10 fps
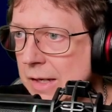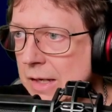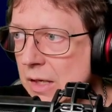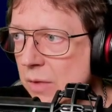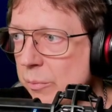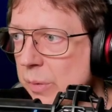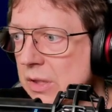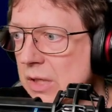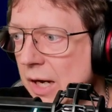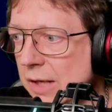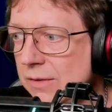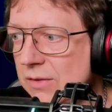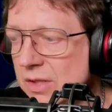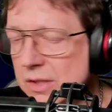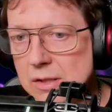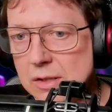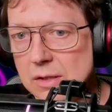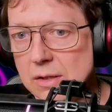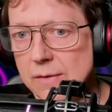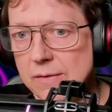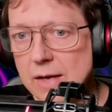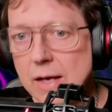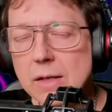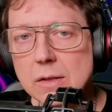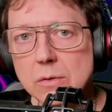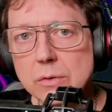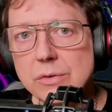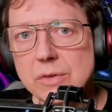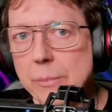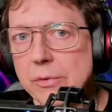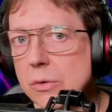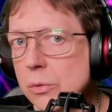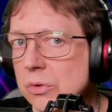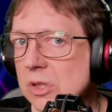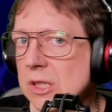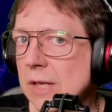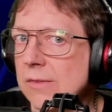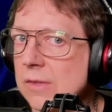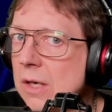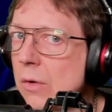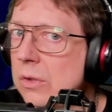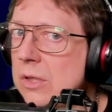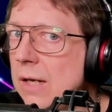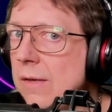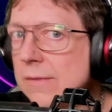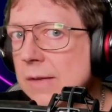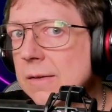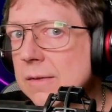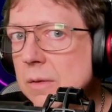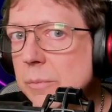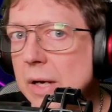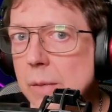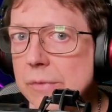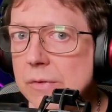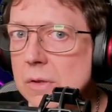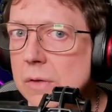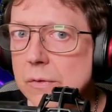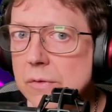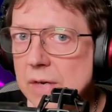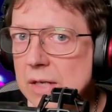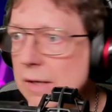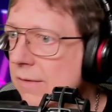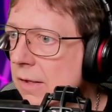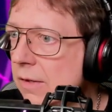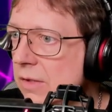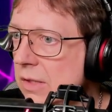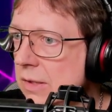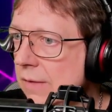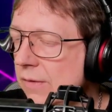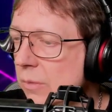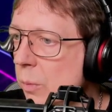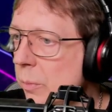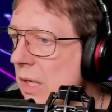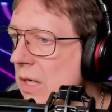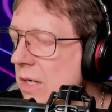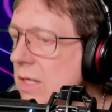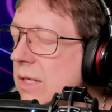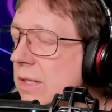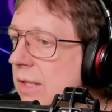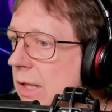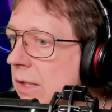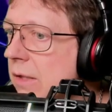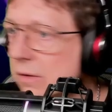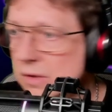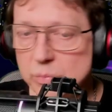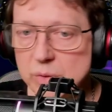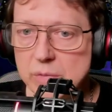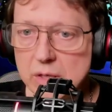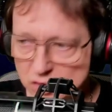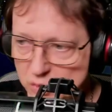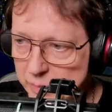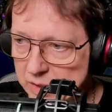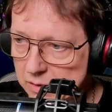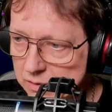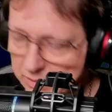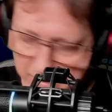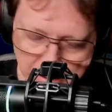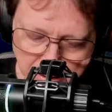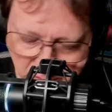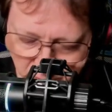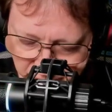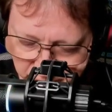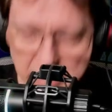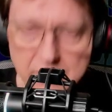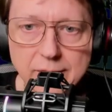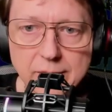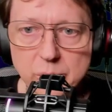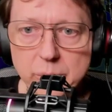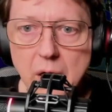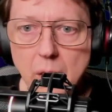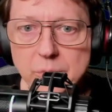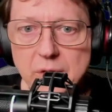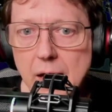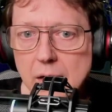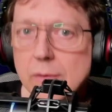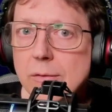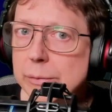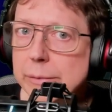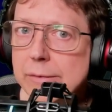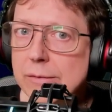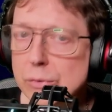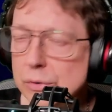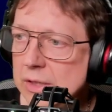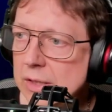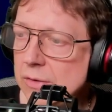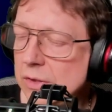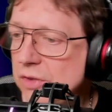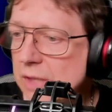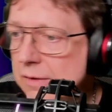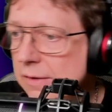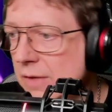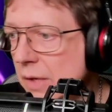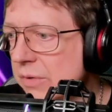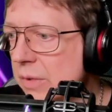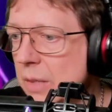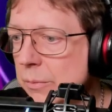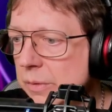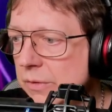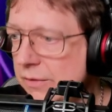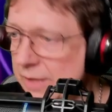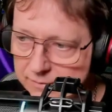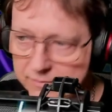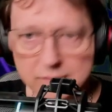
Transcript: bekannte Sachen und absolute Klassiker und geile Sachen dabei. Aber es sind auch so zwei, drei Sachen, die ich jetzt im Moment nicht kenne. Ich bin mal gespannt. Ich hoffe mal, dass es überhaupt alles funktioniert. Ich starte jetzt hier einfach mal mit Sechsen.